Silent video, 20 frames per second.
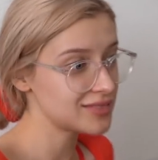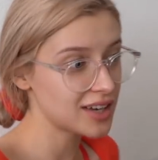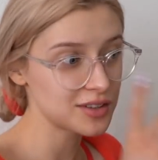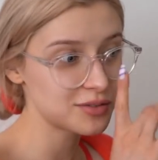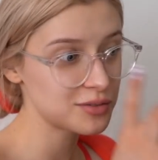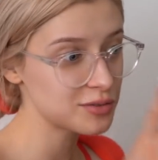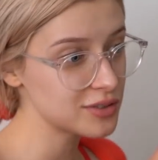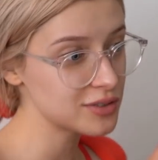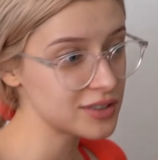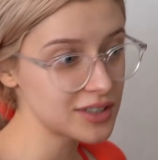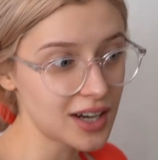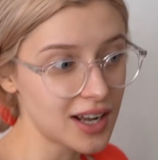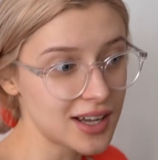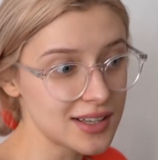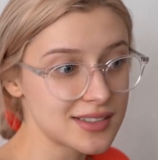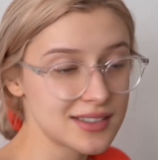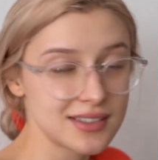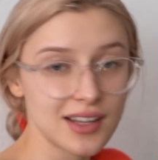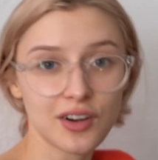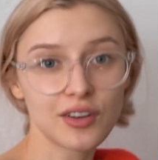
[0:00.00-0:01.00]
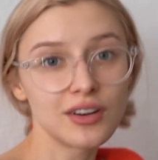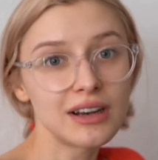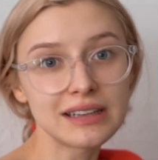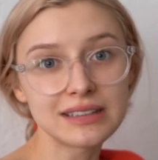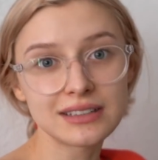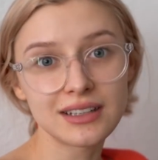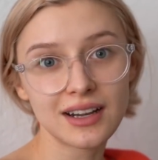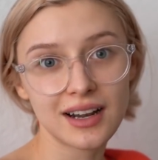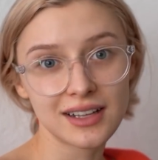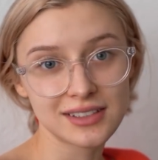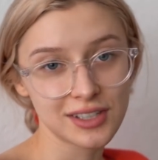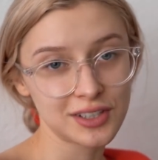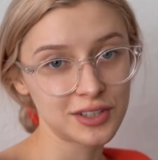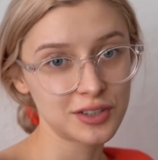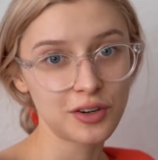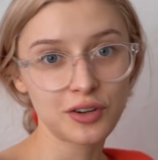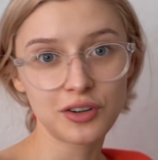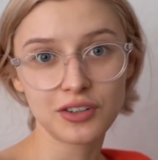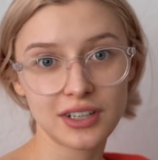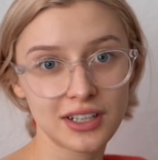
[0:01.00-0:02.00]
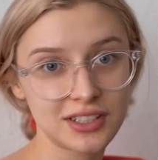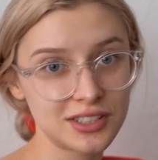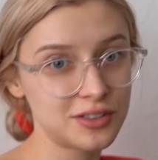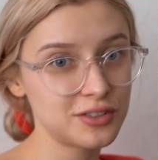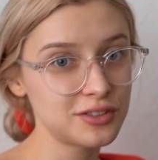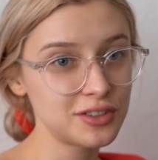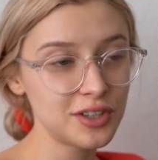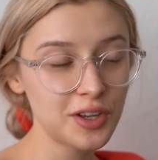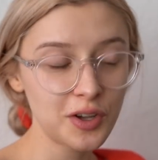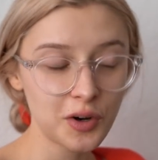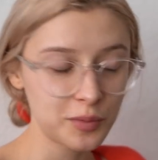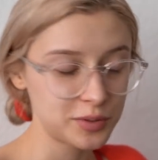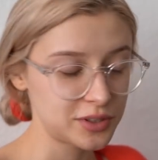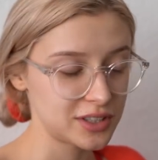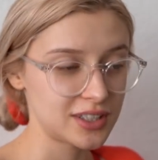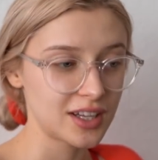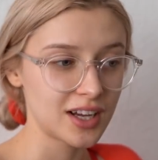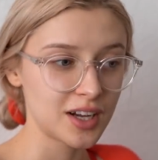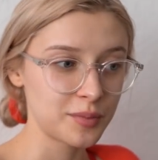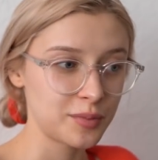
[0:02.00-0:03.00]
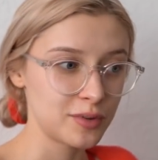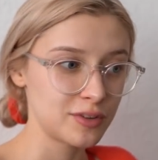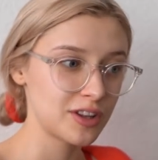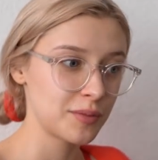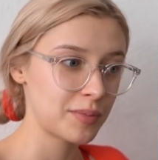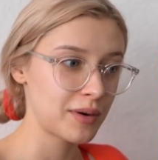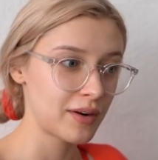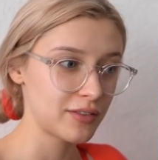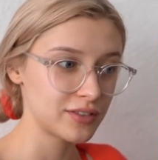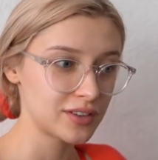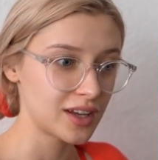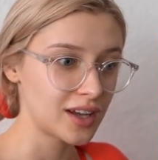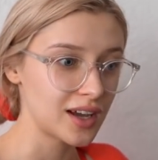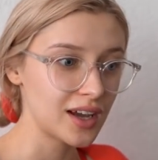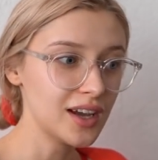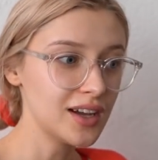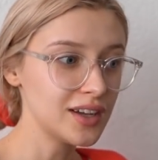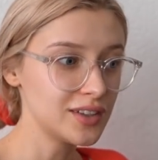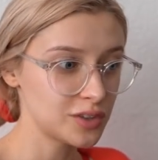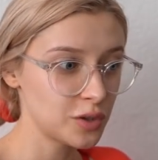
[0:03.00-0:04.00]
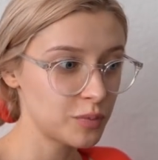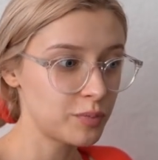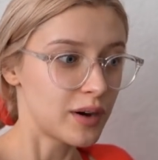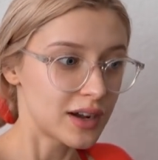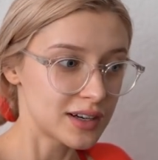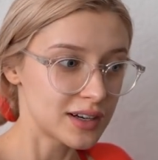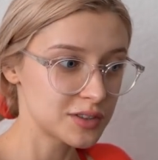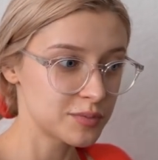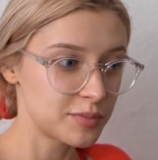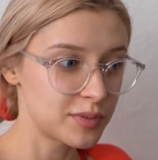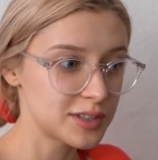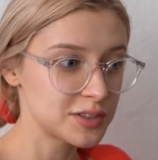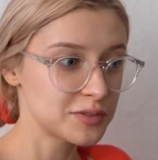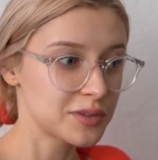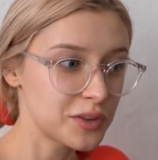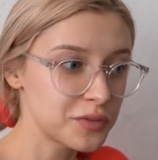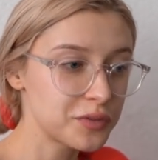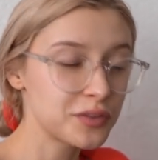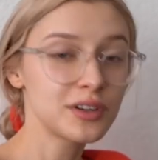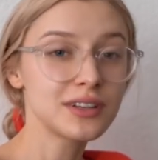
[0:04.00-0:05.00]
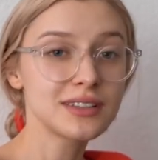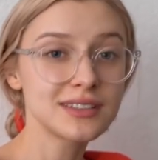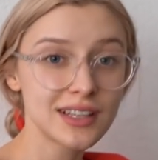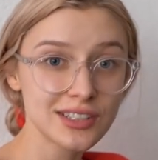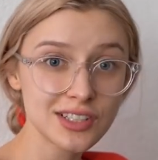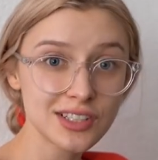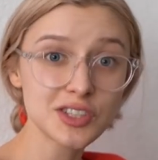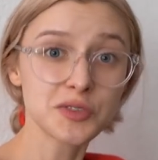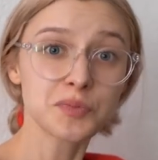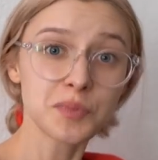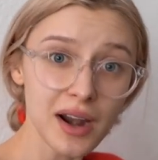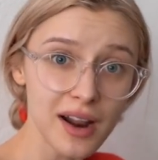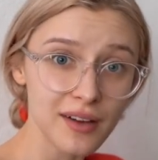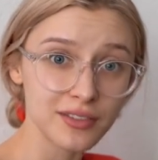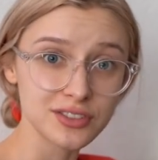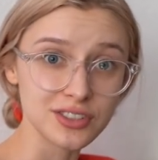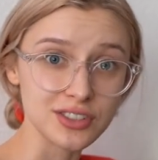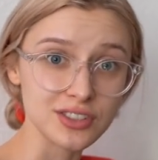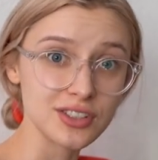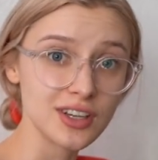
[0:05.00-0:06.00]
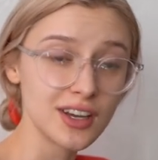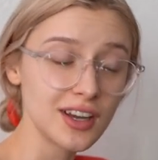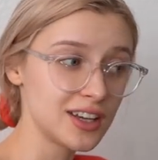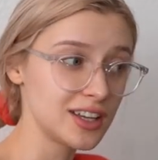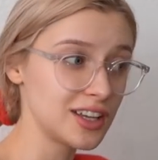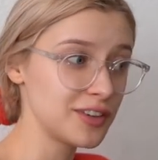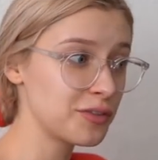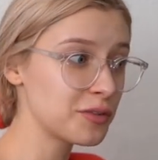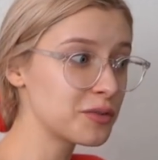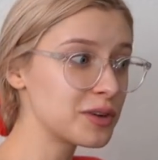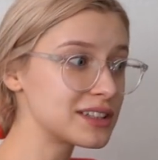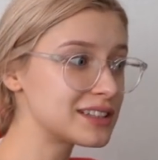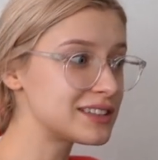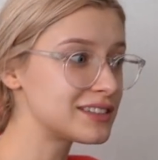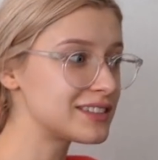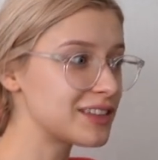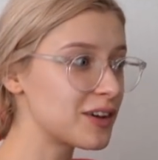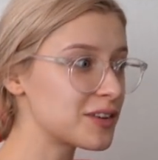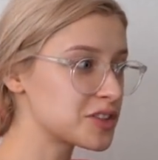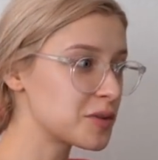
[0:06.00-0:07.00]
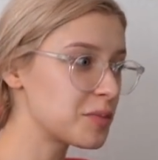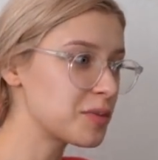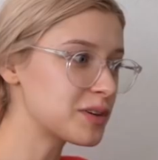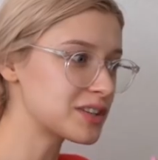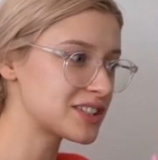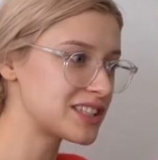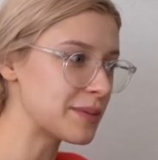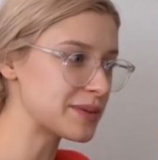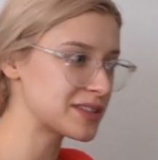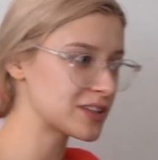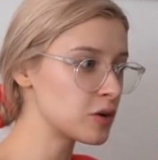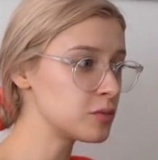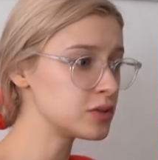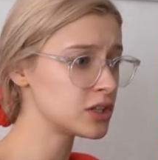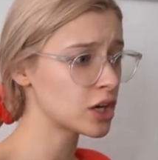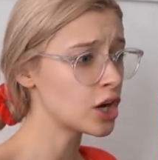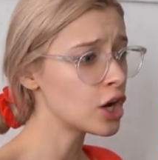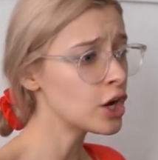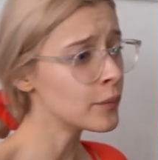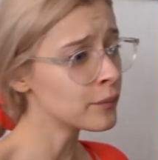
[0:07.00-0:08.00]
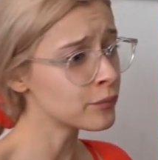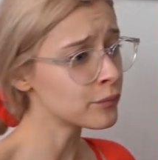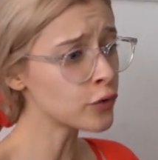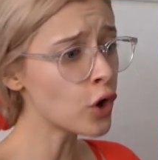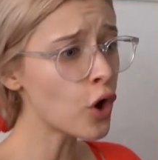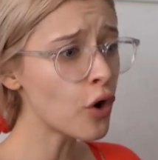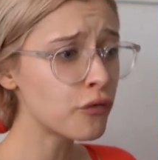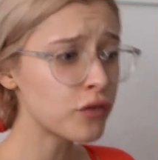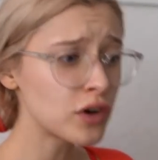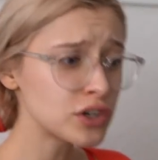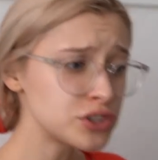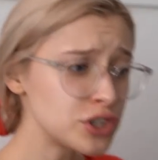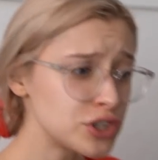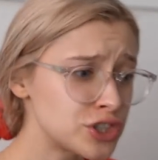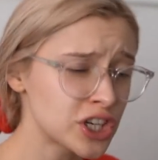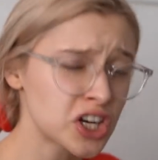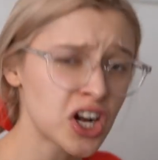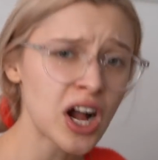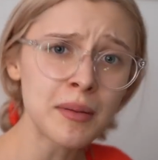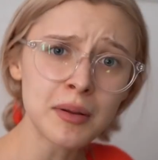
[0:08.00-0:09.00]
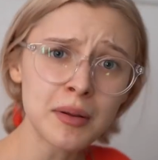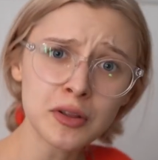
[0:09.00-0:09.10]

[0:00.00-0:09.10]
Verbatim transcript: na drugi raz, na kolejny raz, jeśli to oglądacie, to nie róbcie tak, bo naprawdę to bardzo, bardzo łatwo da się sprawdzić. I w ogóle te osoby jeszcze napisały mi tak, no właśnie czekałam